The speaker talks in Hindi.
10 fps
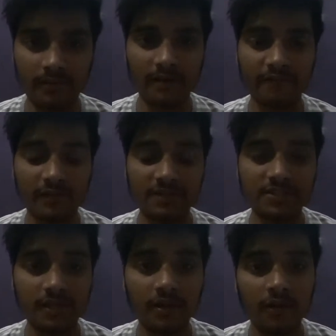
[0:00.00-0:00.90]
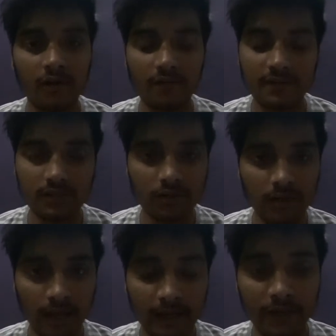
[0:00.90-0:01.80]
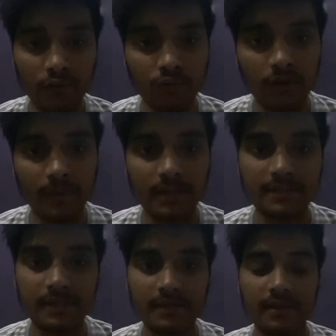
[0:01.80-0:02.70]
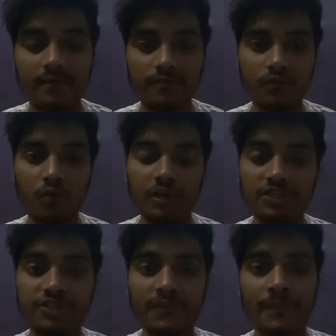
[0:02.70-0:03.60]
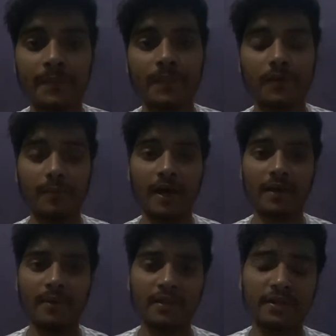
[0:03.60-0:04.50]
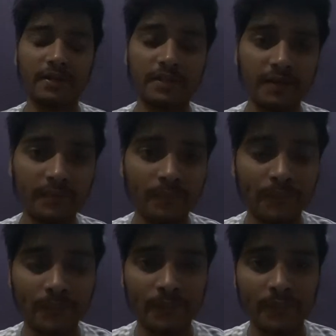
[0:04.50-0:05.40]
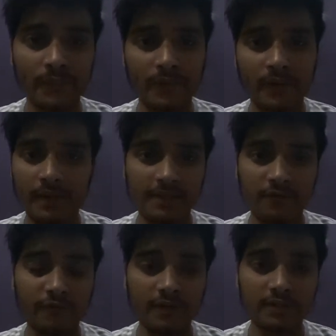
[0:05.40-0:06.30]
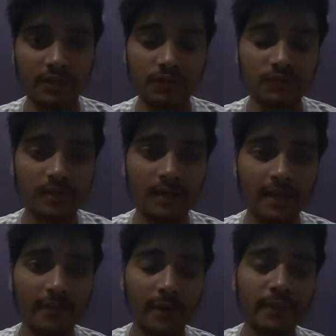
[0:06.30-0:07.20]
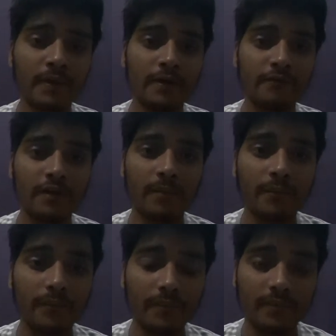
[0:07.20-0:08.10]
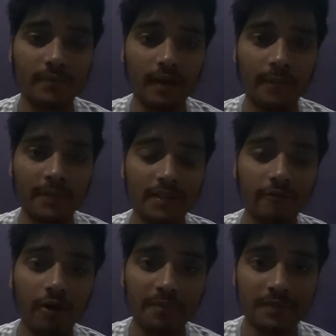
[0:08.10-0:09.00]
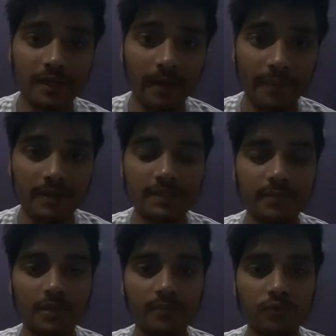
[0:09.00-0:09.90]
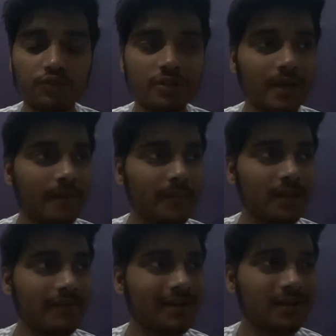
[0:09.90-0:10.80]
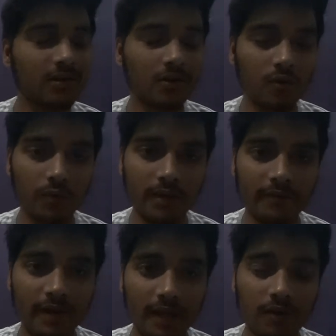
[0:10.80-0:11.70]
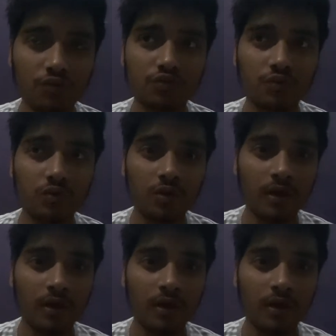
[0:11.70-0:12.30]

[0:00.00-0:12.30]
रफ़ कीजिए और फिर इसे हल्की गुनगुने पानी से रफ धो लीजिए हम आगे बात करते हैं इसको फेस का यूज़ करने के बाद फिर हम मतलब आप इसे कपड़े से मत पूछे मतलब एक रुई वगैरह कुछ हो